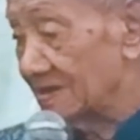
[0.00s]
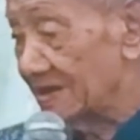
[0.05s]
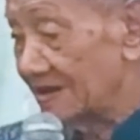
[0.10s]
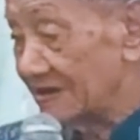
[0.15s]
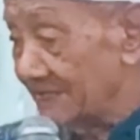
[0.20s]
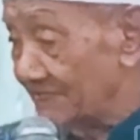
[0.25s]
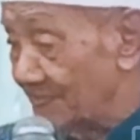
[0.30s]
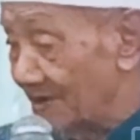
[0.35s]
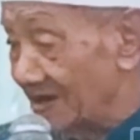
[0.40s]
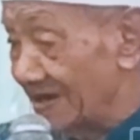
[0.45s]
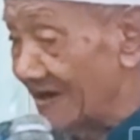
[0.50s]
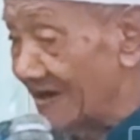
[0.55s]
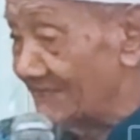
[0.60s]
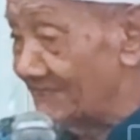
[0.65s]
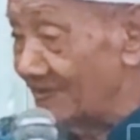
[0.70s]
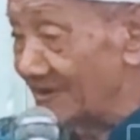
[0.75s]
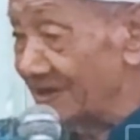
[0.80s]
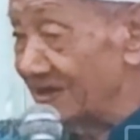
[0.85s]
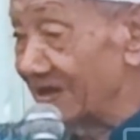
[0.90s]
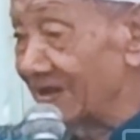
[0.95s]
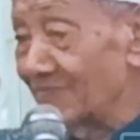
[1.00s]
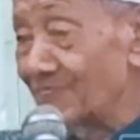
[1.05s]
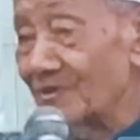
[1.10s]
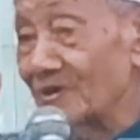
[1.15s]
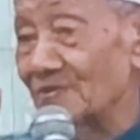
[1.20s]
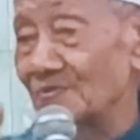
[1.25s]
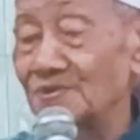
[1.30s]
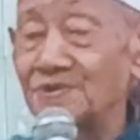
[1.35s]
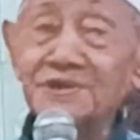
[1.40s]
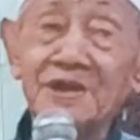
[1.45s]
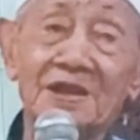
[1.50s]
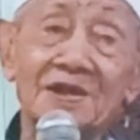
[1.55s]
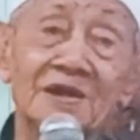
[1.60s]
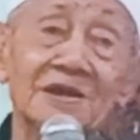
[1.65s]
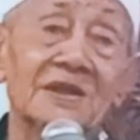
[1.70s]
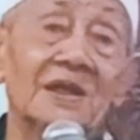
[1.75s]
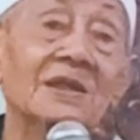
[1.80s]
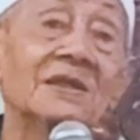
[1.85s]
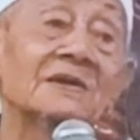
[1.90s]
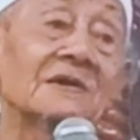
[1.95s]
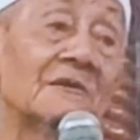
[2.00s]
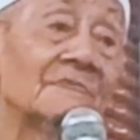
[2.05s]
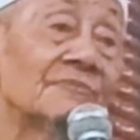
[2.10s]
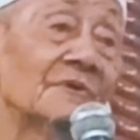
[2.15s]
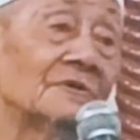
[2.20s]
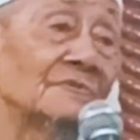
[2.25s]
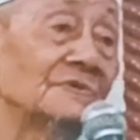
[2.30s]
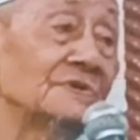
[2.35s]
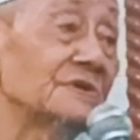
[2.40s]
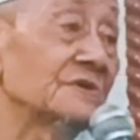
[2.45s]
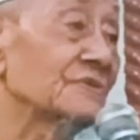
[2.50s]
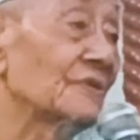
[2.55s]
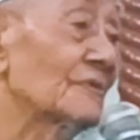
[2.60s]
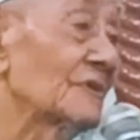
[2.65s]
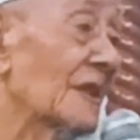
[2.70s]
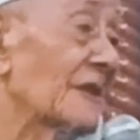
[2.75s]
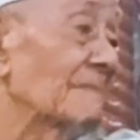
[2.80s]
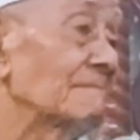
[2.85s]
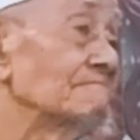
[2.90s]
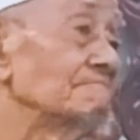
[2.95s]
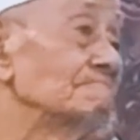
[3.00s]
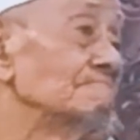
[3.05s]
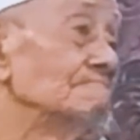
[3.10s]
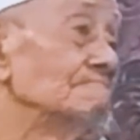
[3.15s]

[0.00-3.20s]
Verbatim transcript: Tadi pendapat ini perlu dihargai, gak perlu ditolak.